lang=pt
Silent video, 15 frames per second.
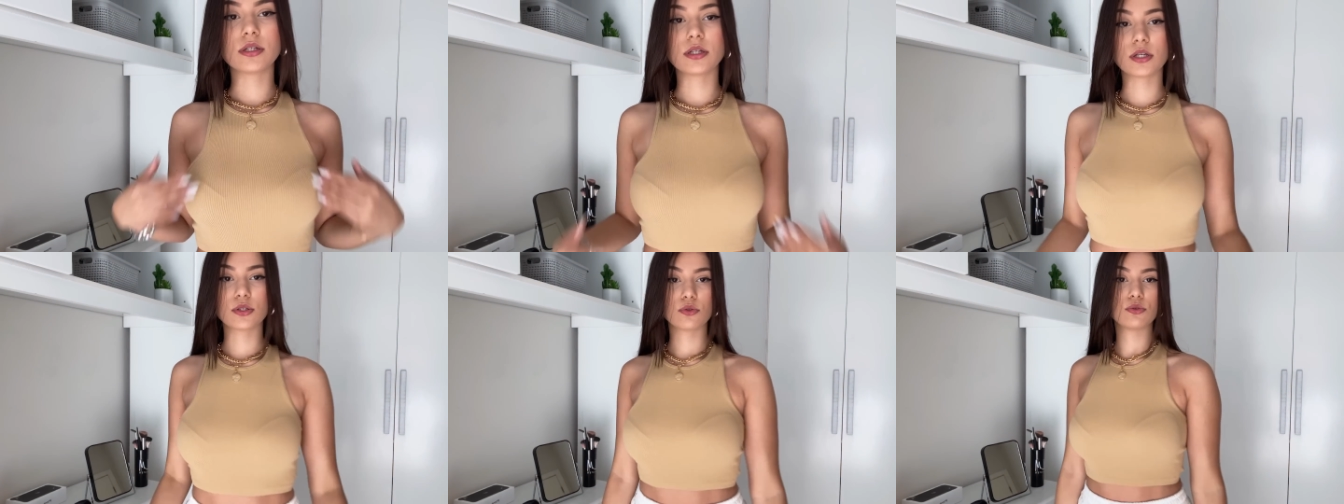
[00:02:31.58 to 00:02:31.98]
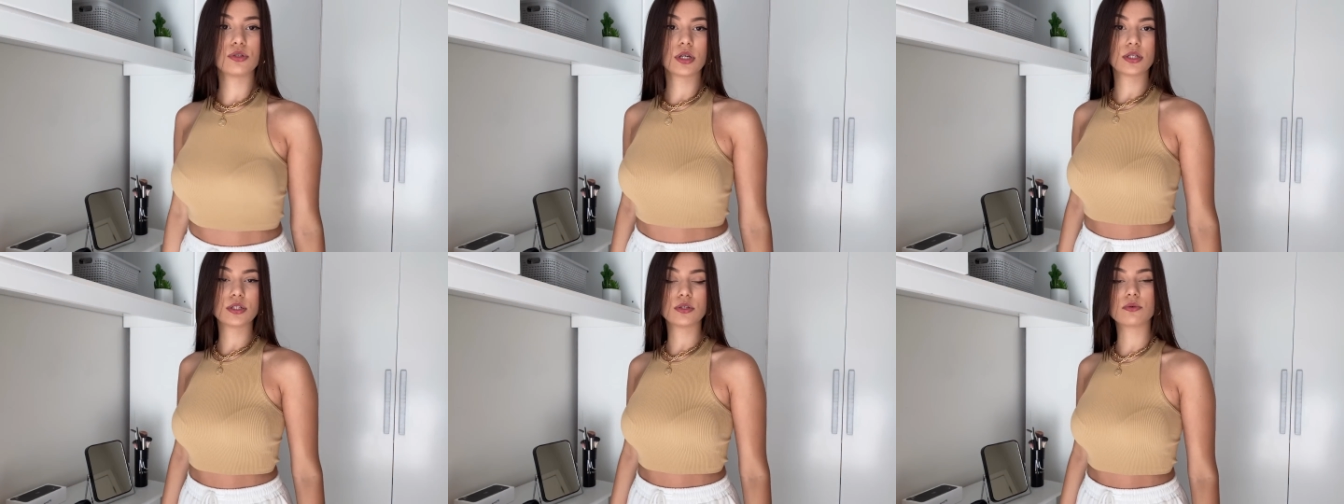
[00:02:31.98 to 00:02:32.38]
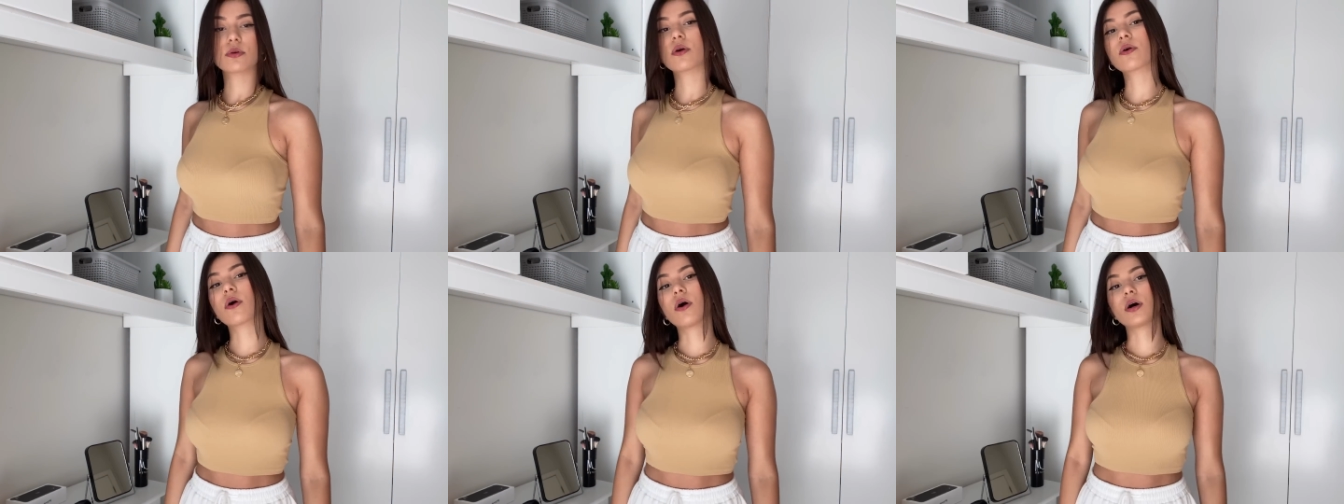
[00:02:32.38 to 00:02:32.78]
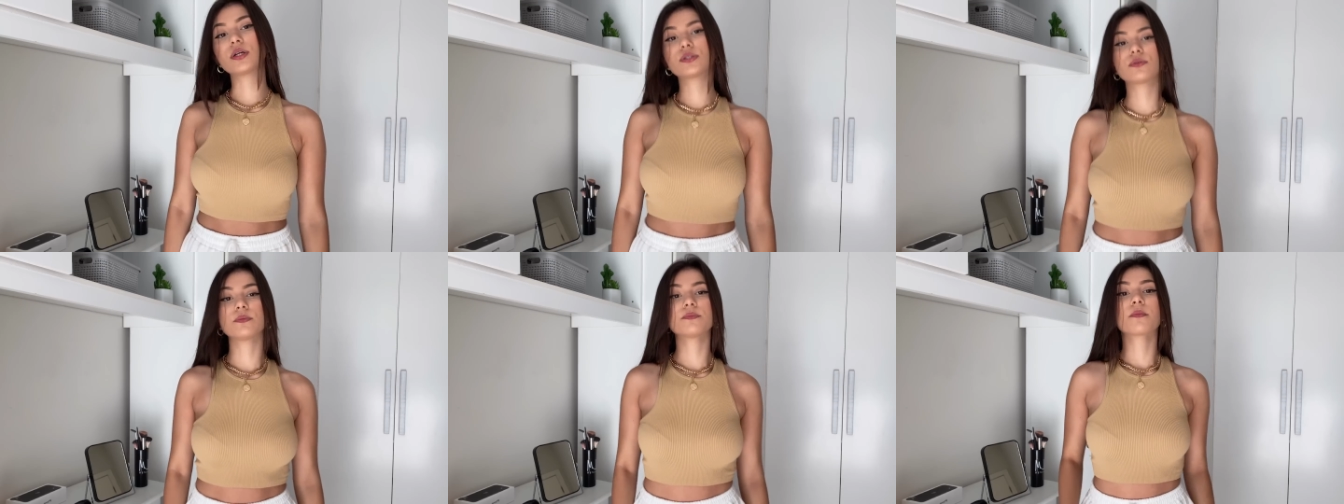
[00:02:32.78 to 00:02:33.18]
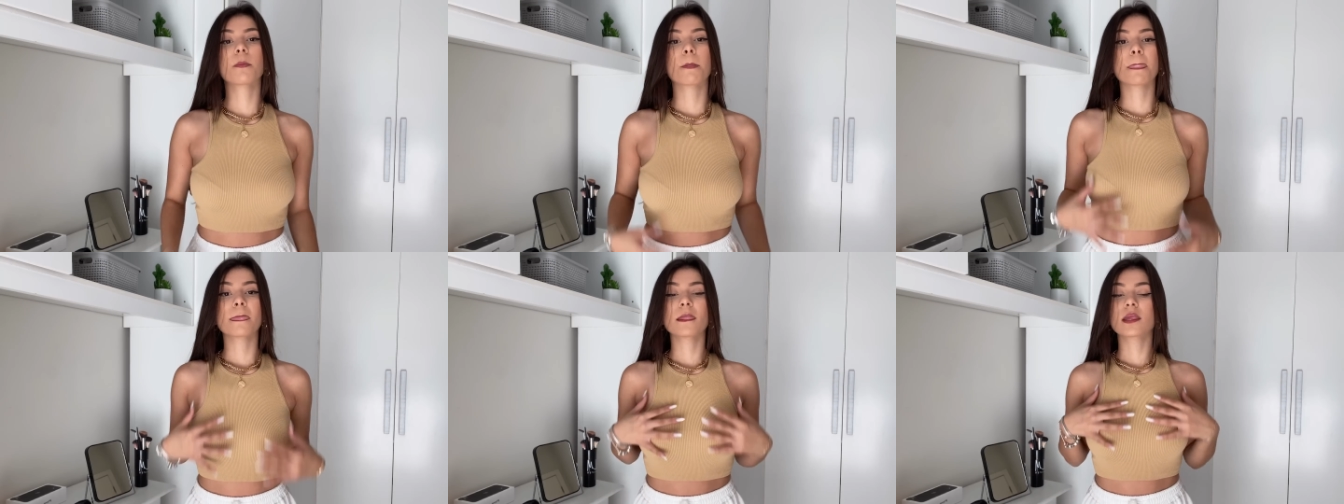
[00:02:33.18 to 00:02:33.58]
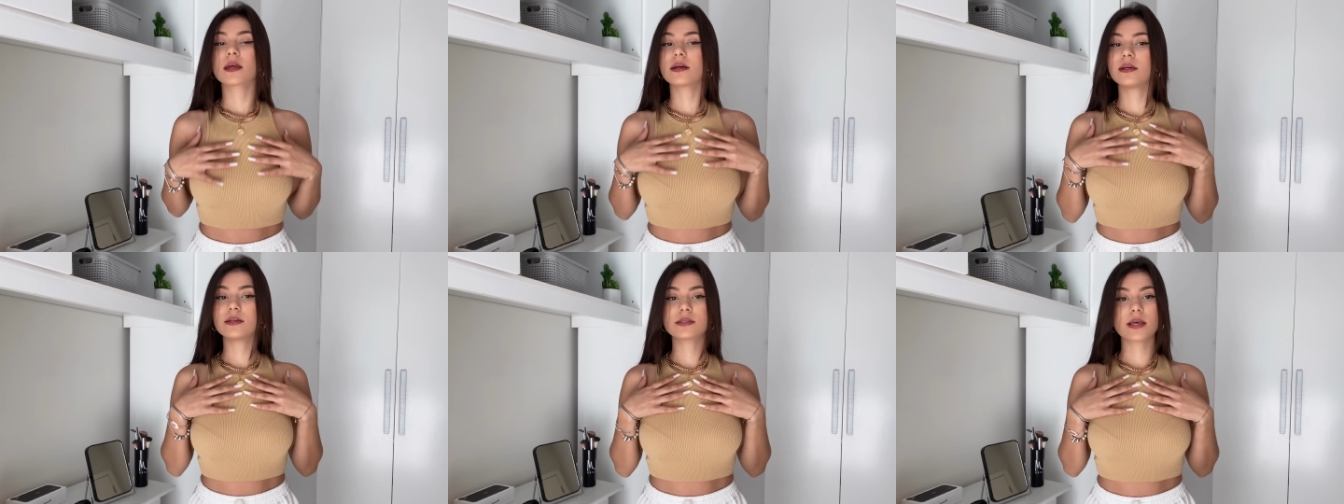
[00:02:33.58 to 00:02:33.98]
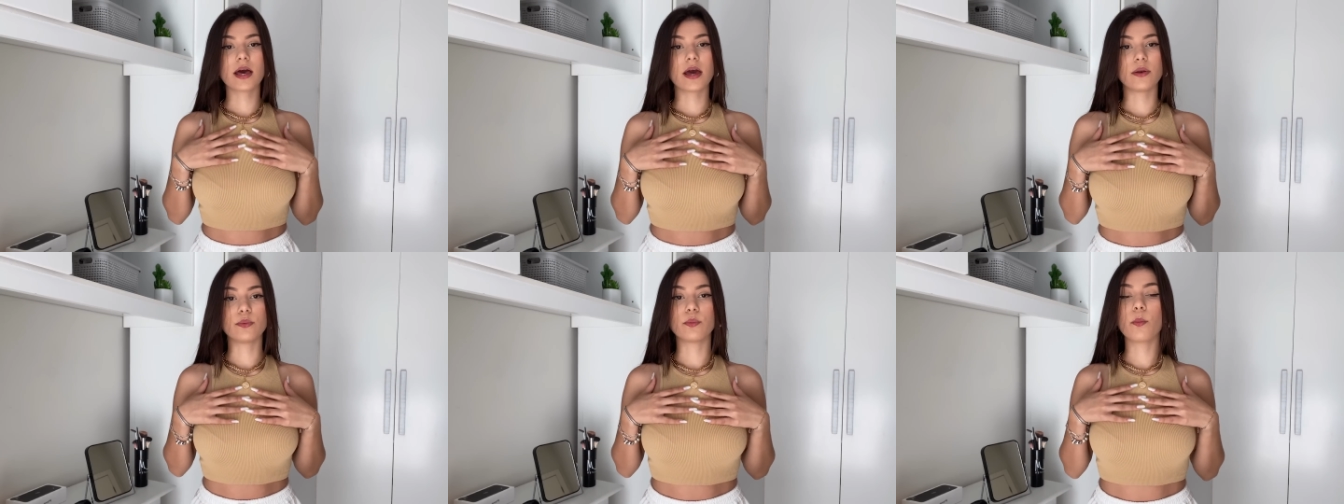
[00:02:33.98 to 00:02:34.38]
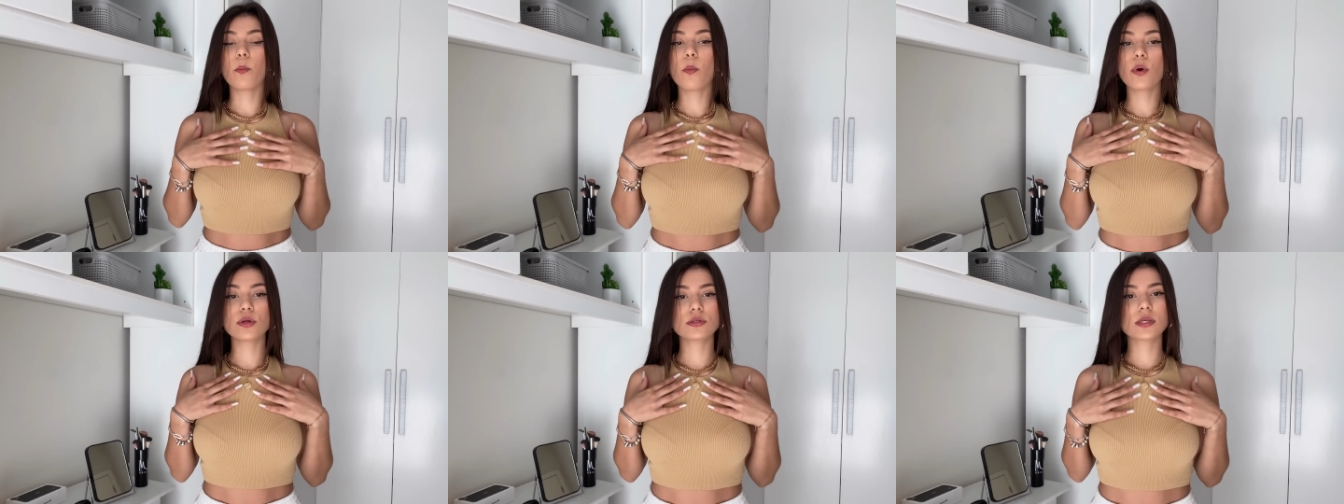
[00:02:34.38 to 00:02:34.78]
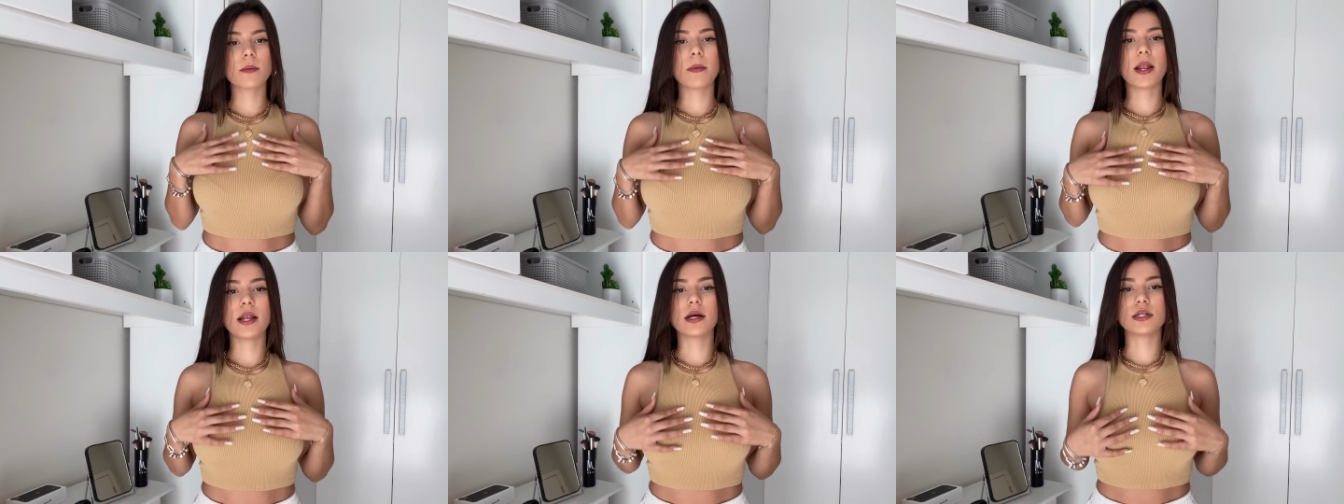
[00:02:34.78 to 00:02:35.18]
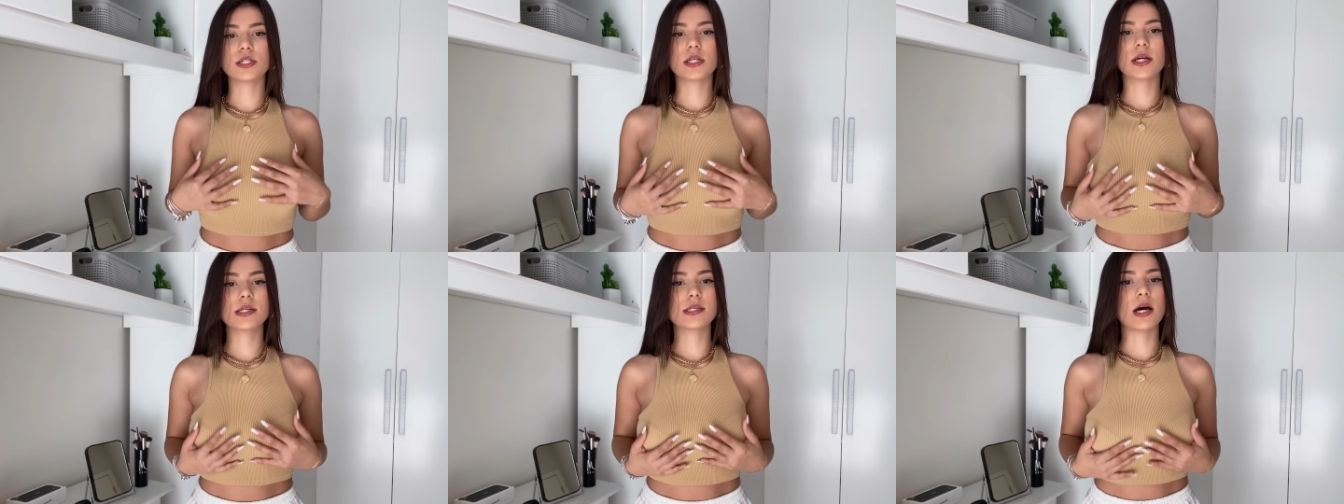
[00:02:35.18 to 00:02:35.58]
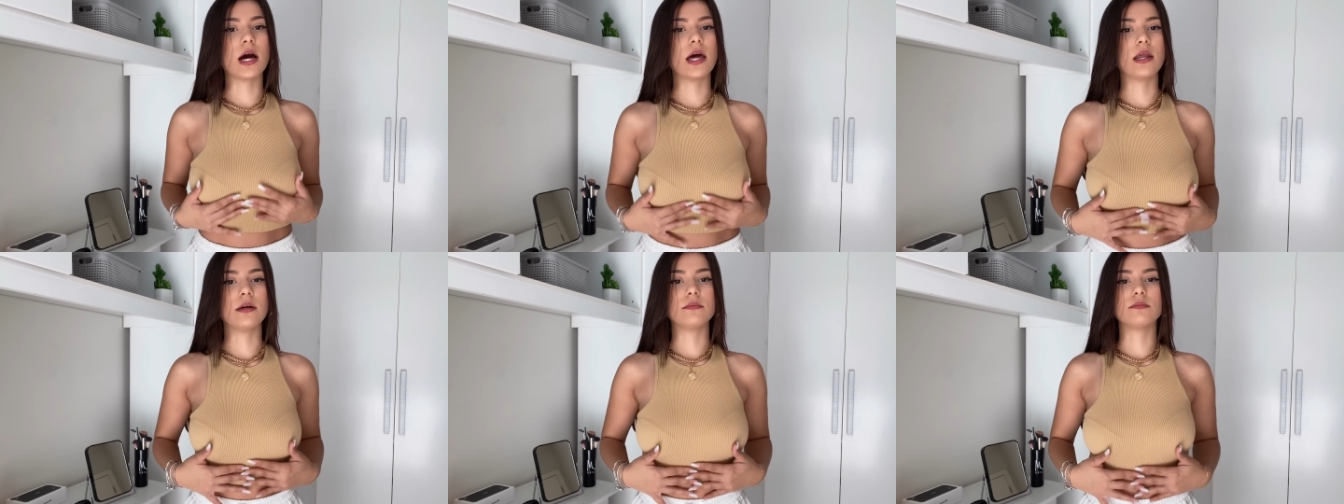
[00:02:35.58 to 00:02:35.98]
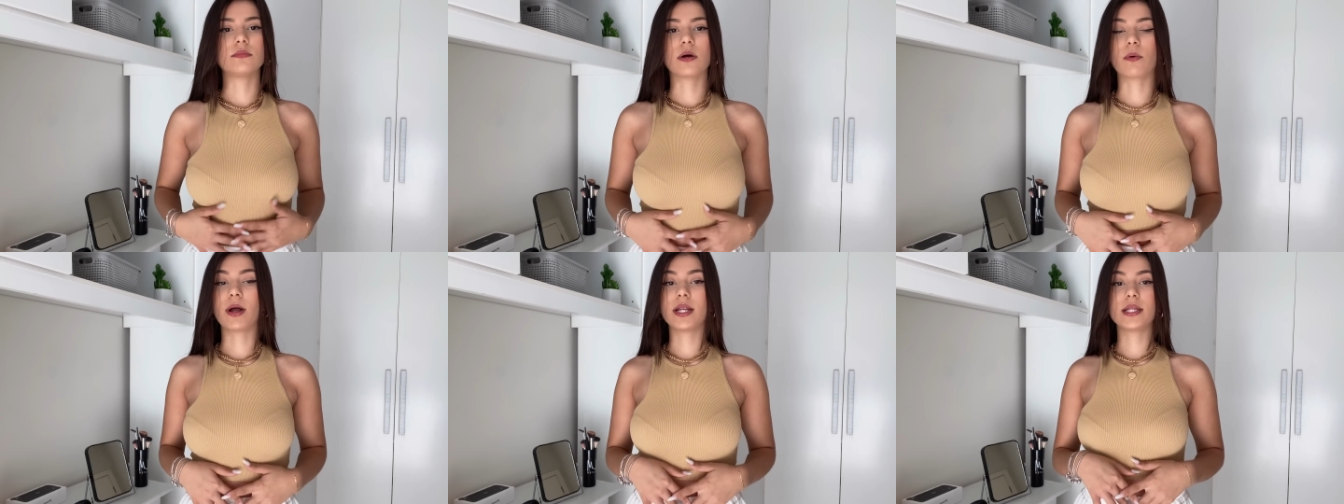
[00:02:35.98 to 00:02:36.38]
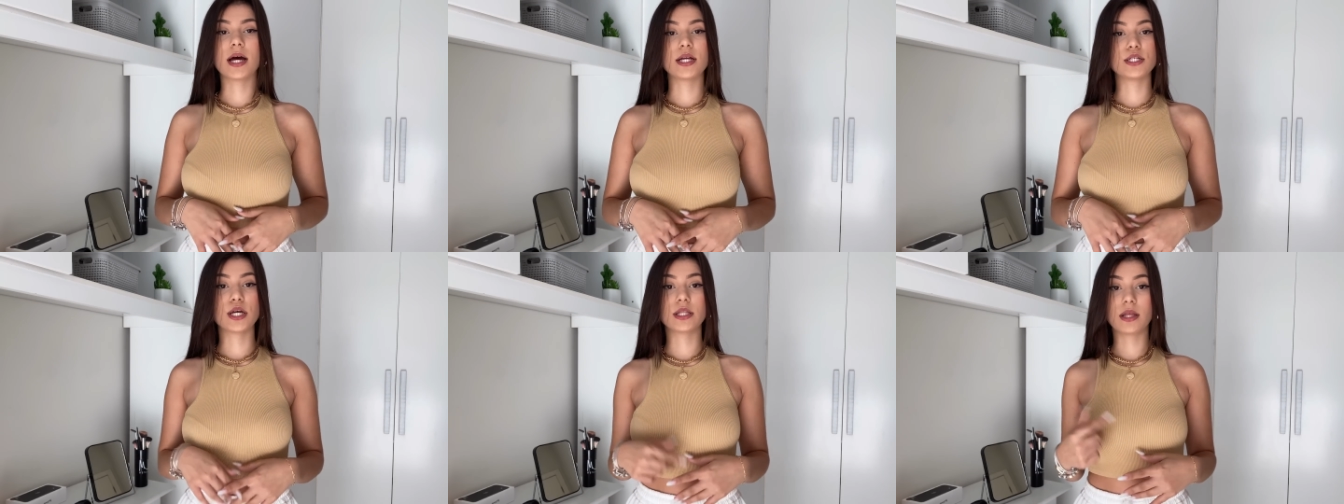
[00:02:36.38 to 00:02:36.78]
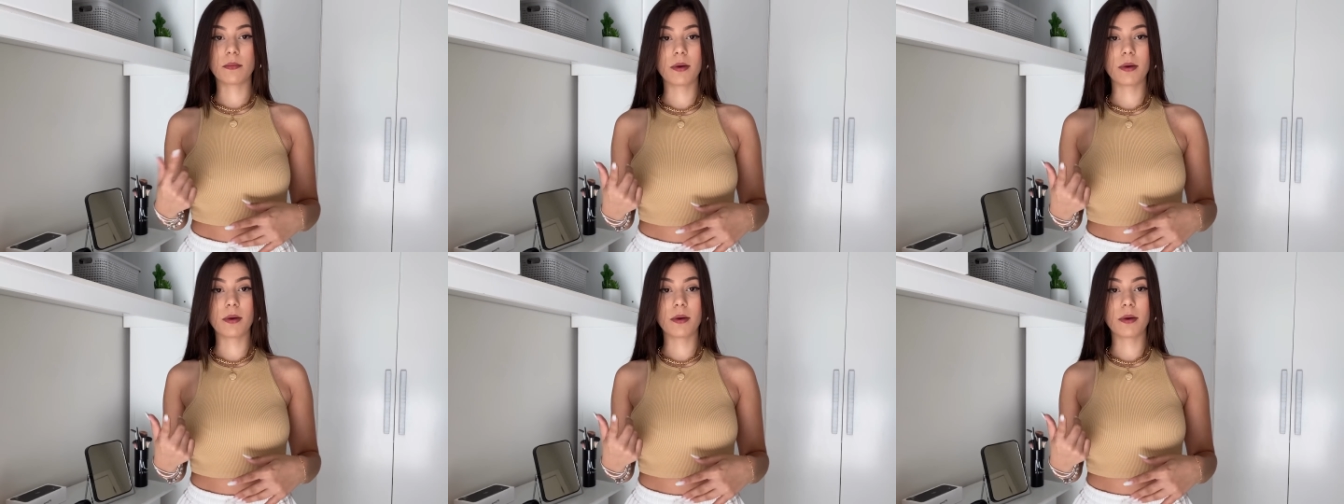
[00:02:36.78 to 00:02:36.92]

gente, do jeitinho que eu gosto. E sério, muito semelhante à da Zara. A qualidade é até